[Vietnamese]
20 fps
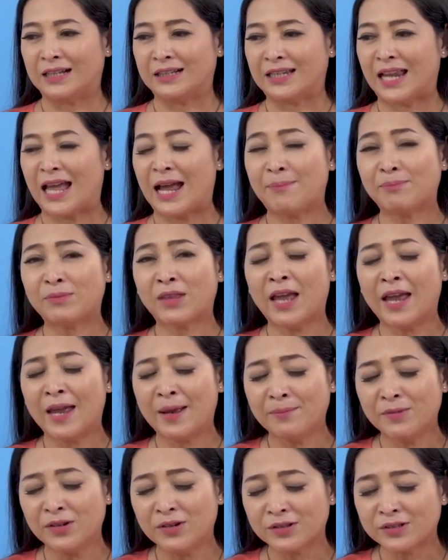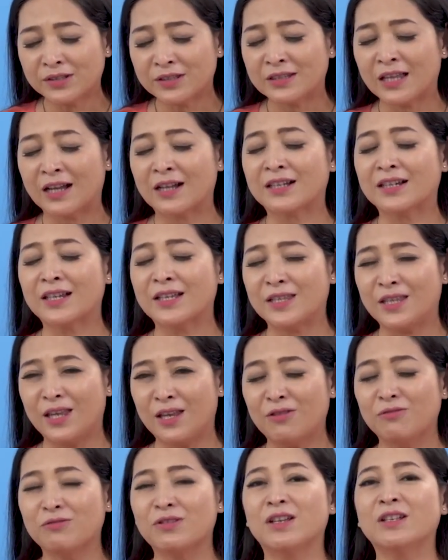làm thêm được thật là
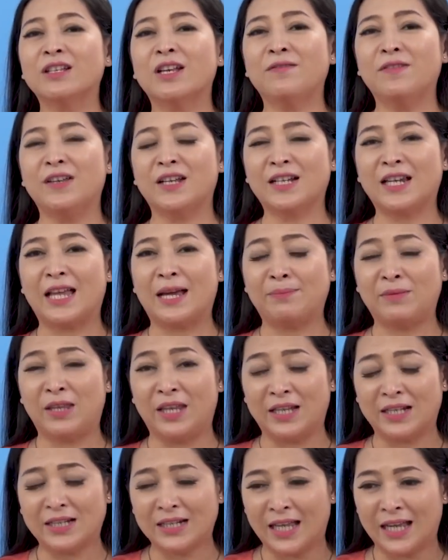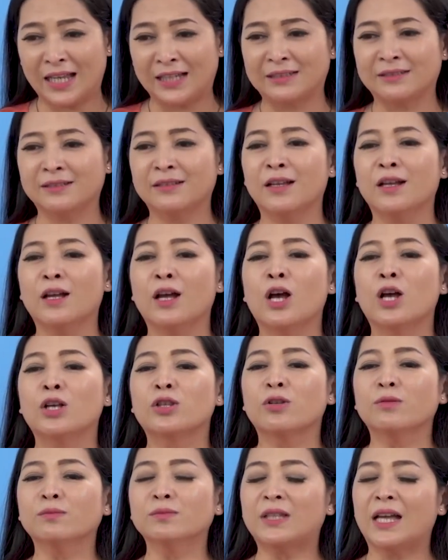nhiều những cái việc làm thiện lành.
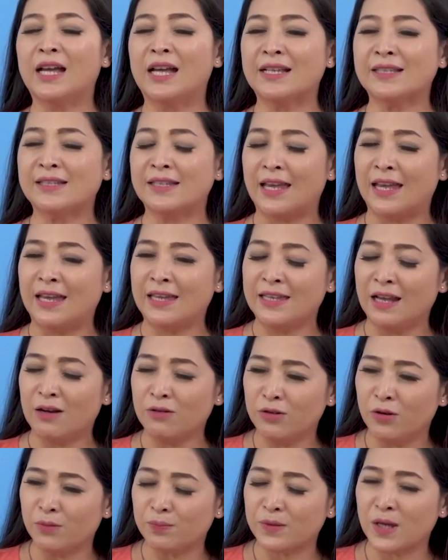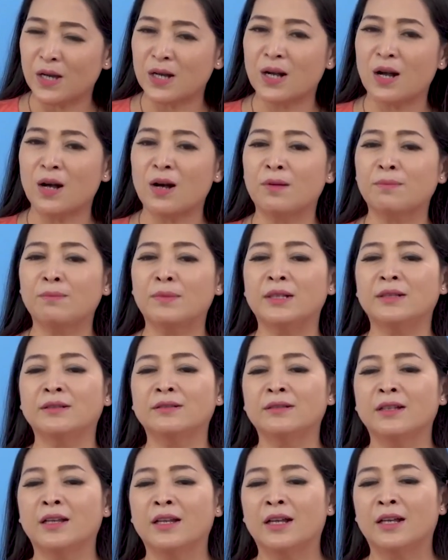Chúng ta sẽ giáo dục cho con
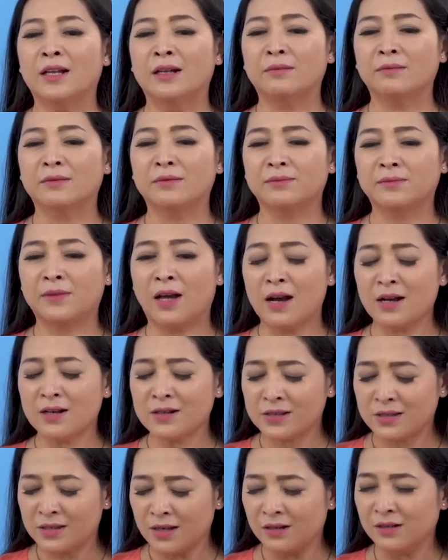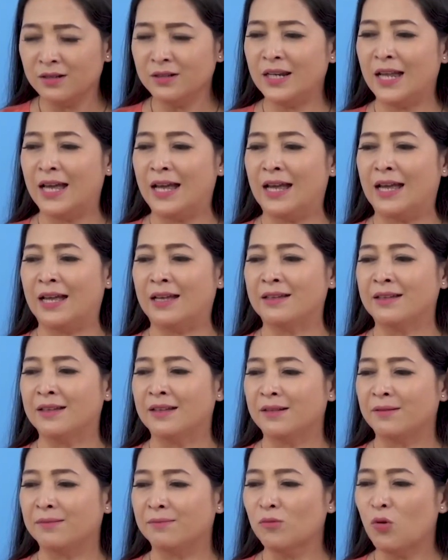mình thật sự là
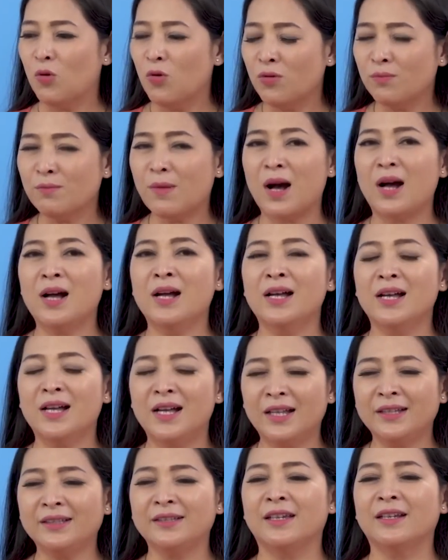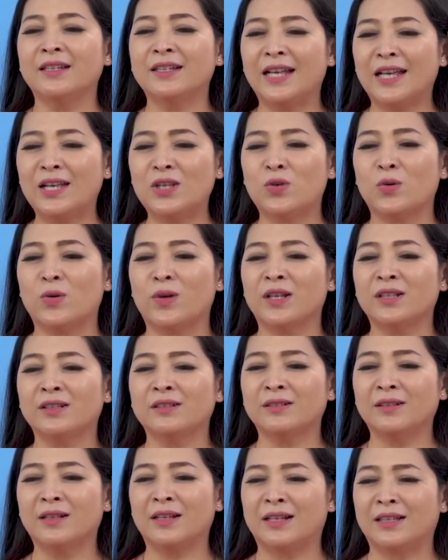buông bỏ hết những cái
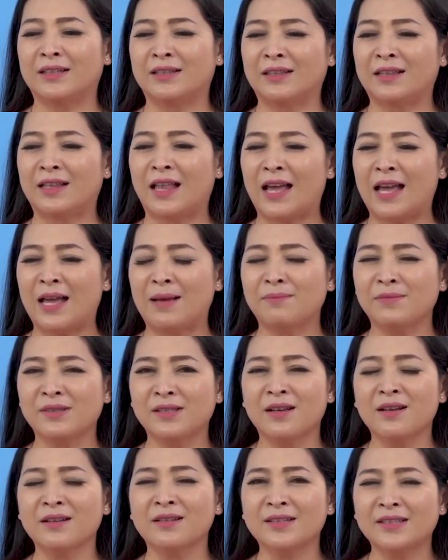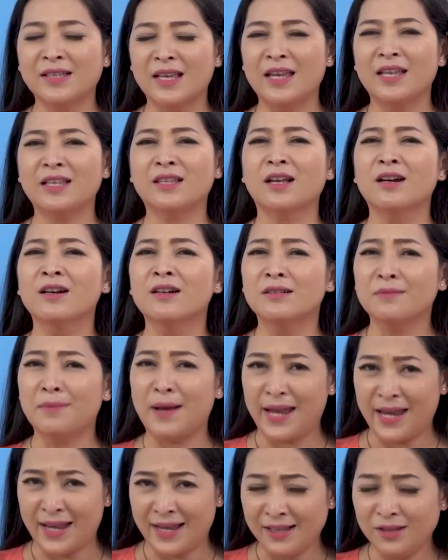chuyện tham sân si từ
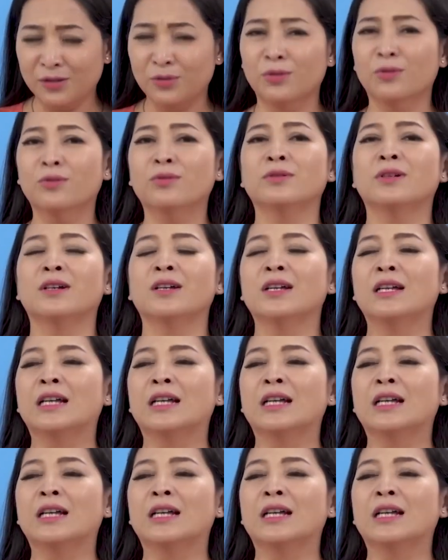bé luôn,